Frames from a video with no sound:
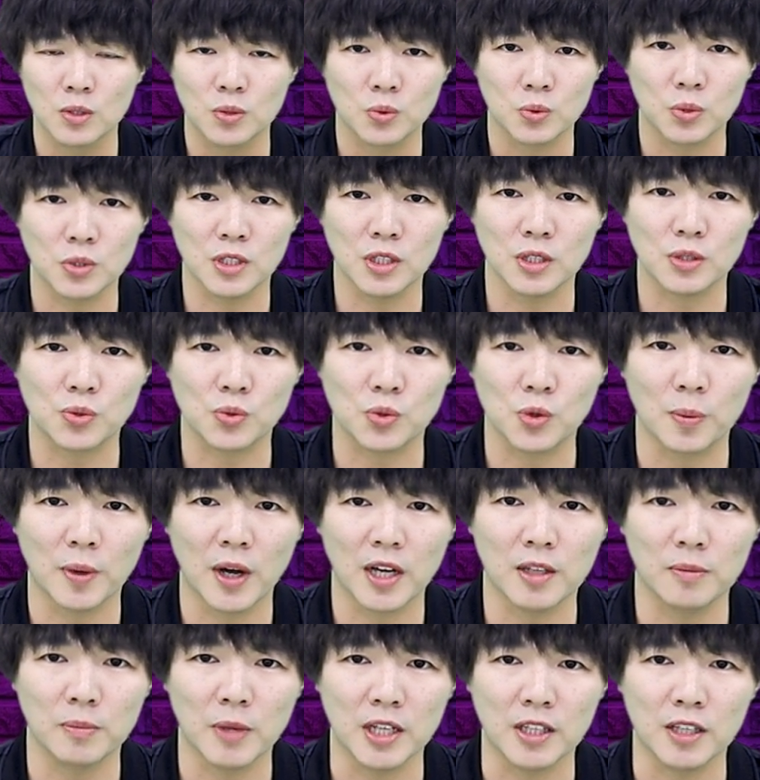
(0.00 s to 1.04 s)
最近，左
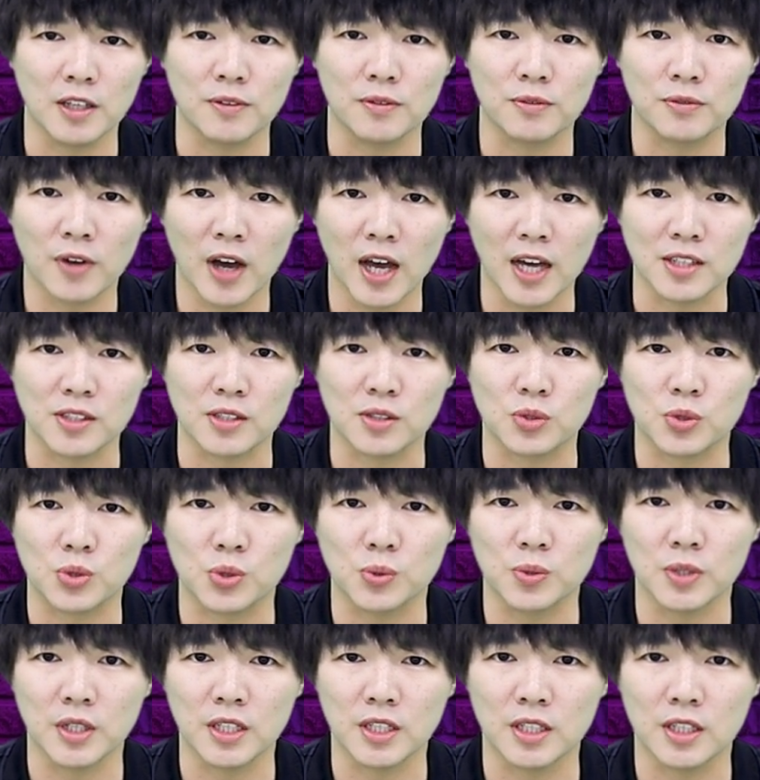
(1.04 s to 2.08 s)
派的媒体 Vice
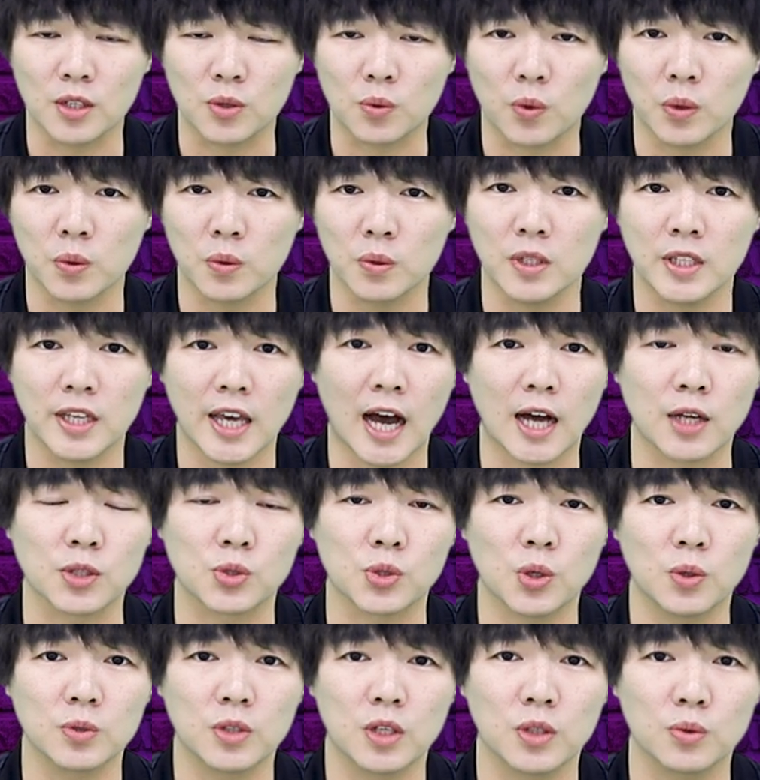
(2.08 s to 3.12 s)
出了一个关于亚
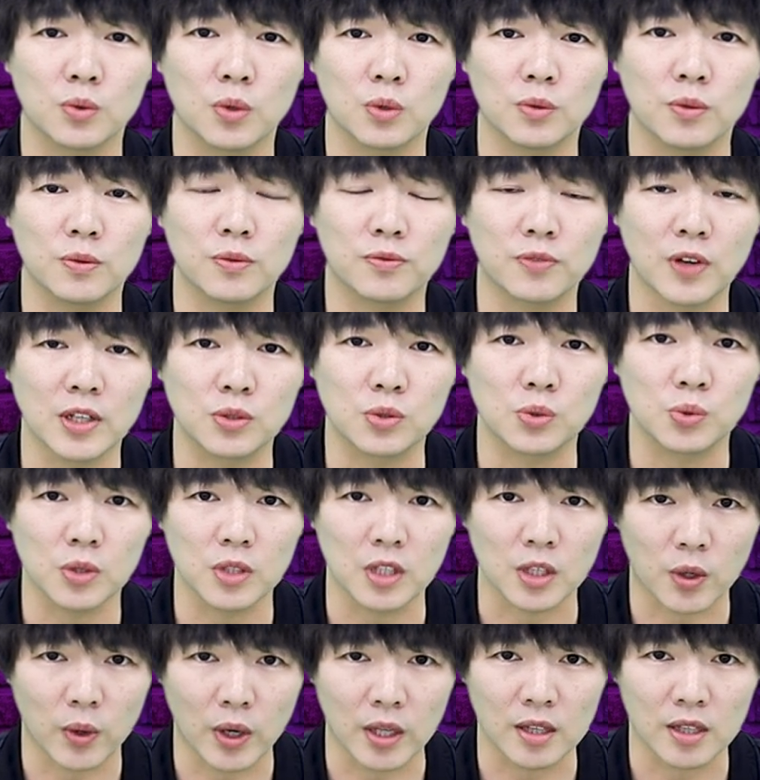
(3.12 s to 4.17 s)
洲人对于犯罪
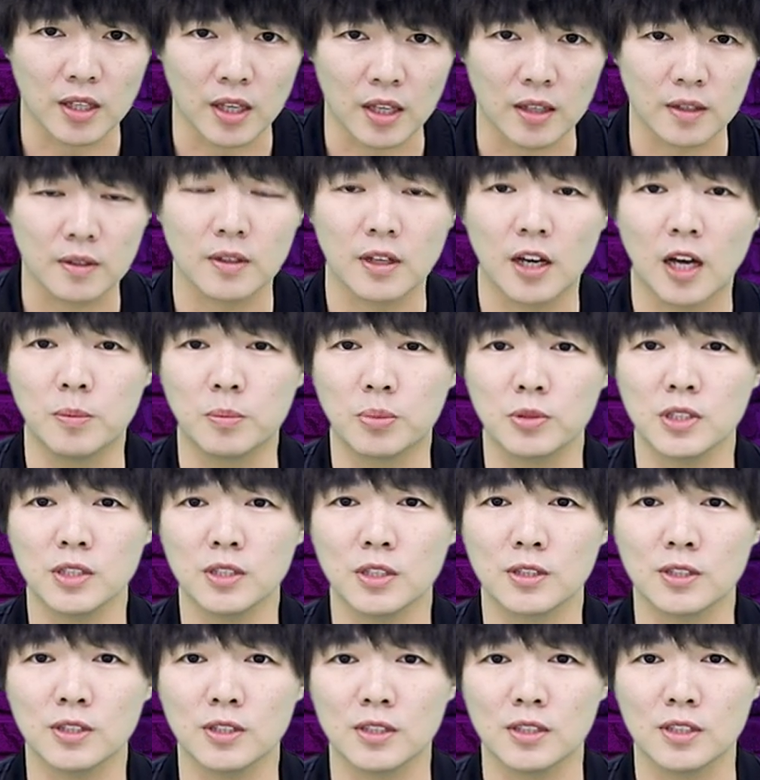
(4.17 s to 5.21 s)
的观点，很不幸
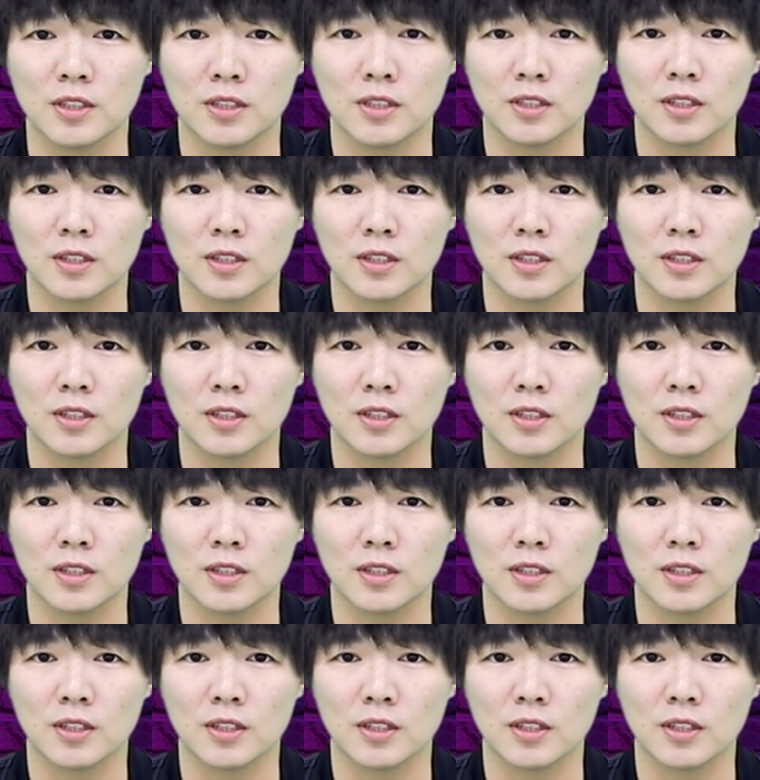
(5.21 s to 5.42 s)
的是。